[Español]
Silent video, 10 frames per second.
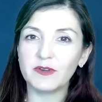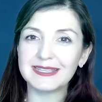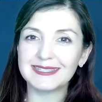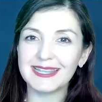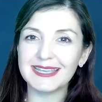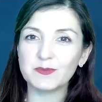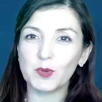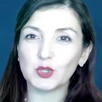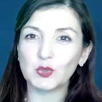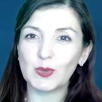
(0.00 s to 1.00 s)
francés,
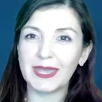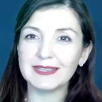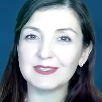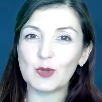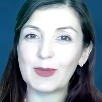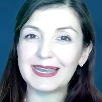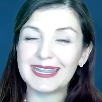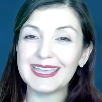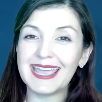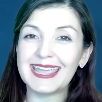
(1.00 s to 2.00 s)
portugués,
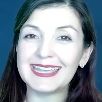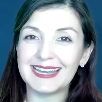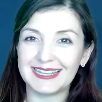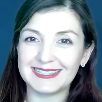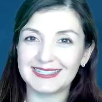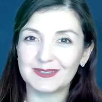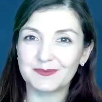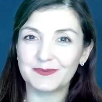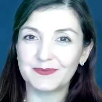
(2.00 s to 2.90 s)
somalí e inglés.